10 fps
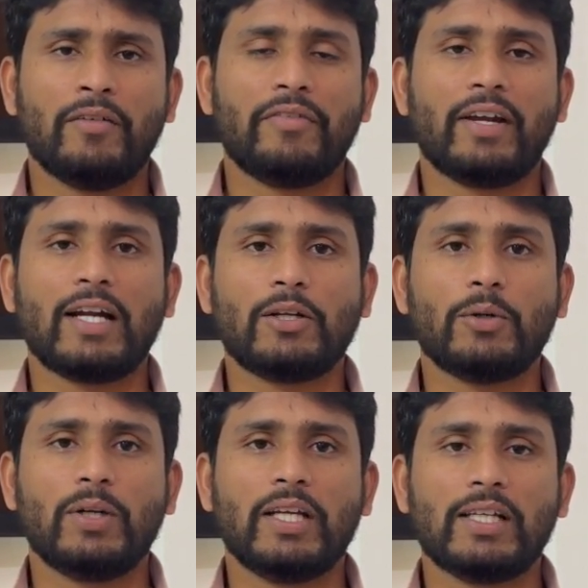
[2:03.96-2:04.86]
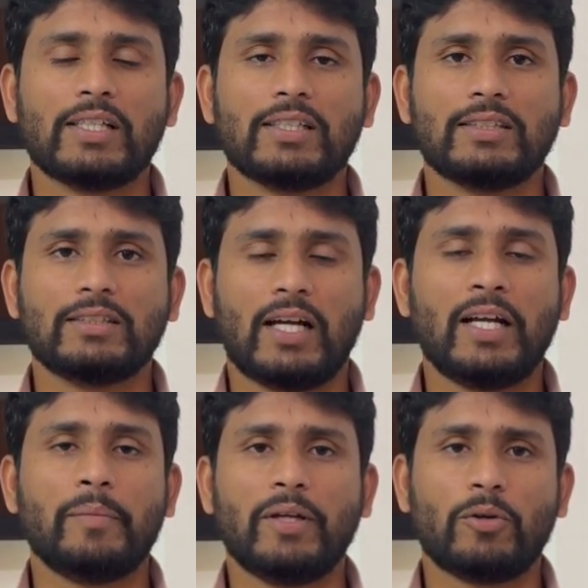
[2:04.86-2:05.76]
విరాట్ కోహ్లీ
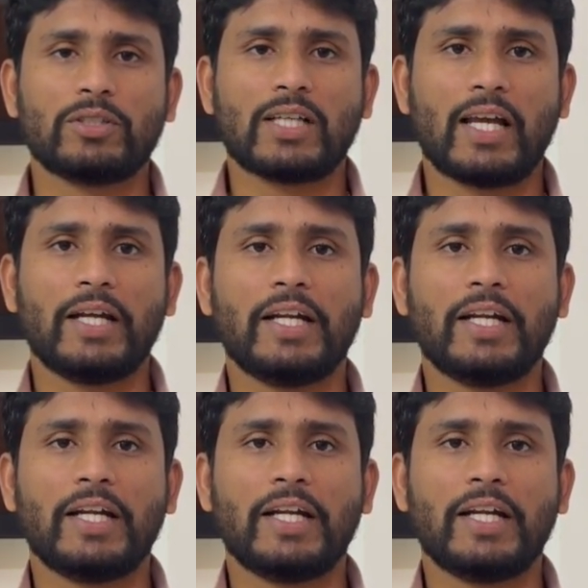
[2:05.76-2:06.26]
అంటే మీరు ఒకసారి